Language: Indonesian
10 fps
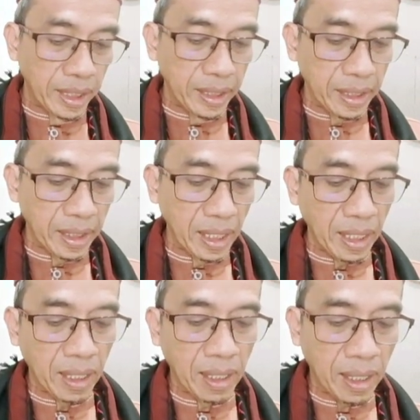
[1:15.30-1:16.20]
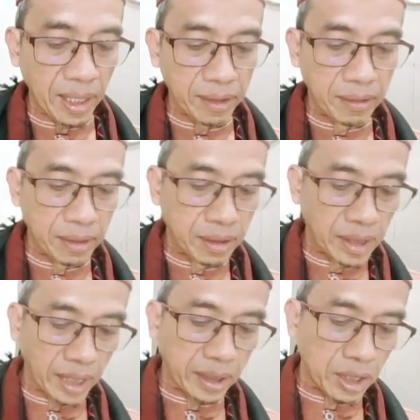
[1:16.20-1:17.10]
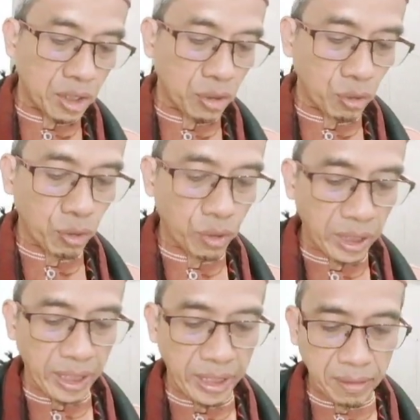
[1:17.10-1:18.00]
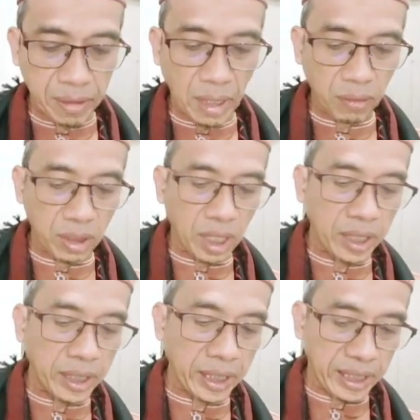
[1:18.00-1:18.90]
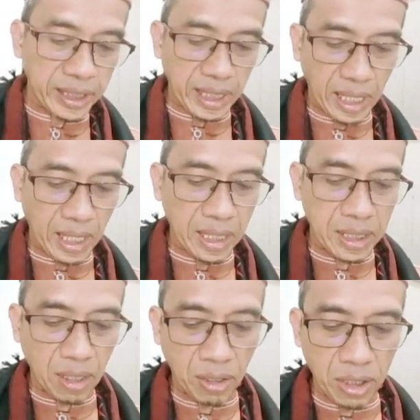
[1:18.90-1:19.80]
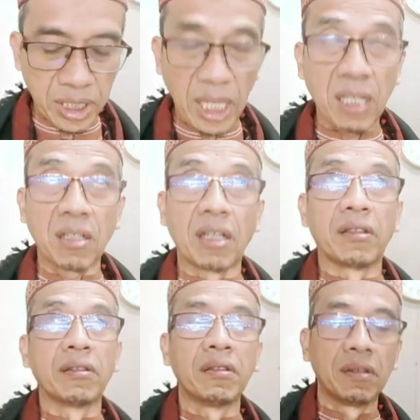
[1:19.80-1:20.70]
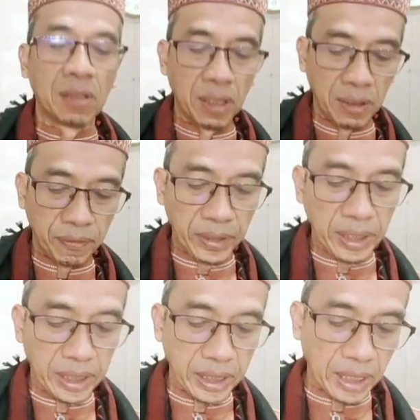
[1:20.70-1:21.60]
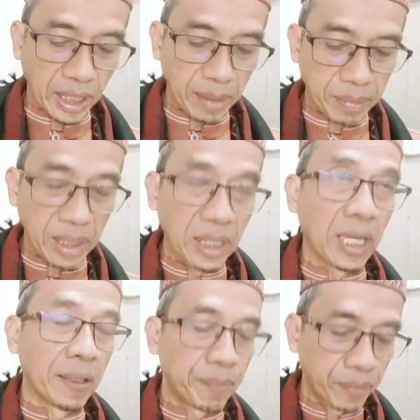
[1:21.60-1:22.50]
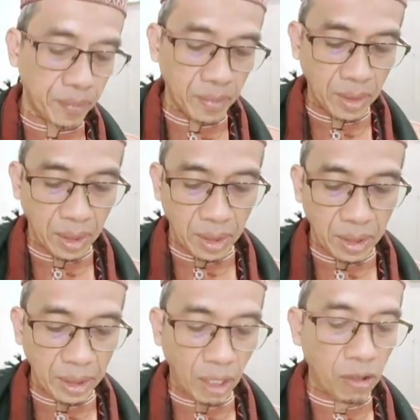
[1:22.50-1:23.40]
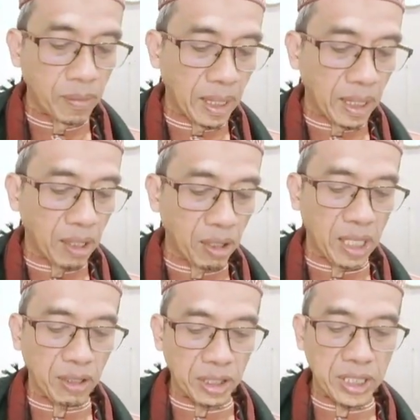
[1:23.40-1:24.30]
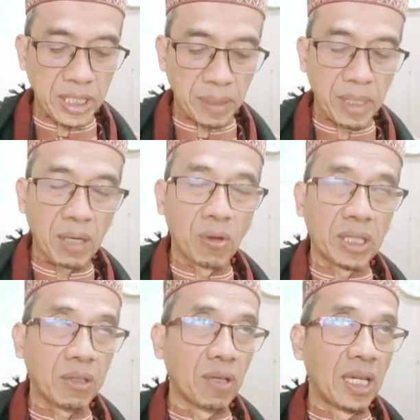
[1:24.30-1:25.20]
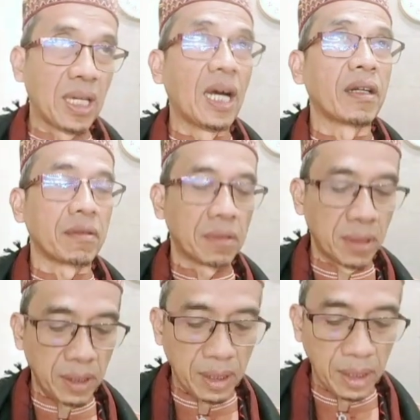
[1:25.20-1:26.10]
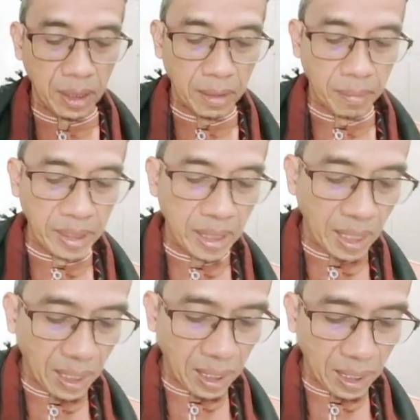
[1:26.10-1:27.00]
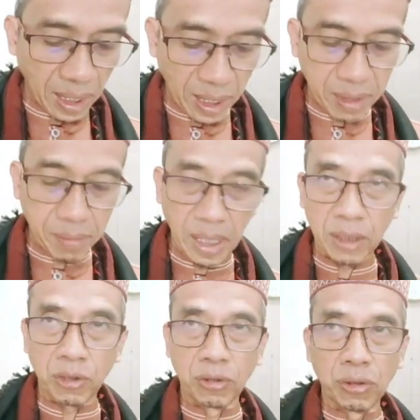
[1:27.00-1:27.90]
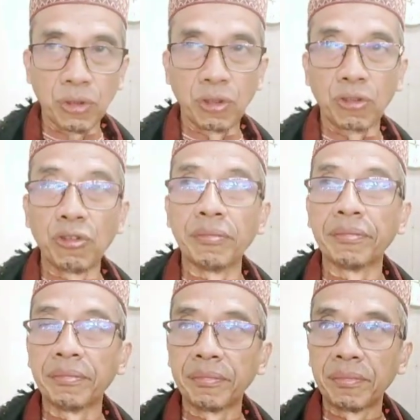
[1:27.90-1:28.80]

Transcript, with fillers: Inna indata suhuri indallahi isna asara sahran fi kitabillah yauma khalaqas samawati wal ar minha arbaatun furum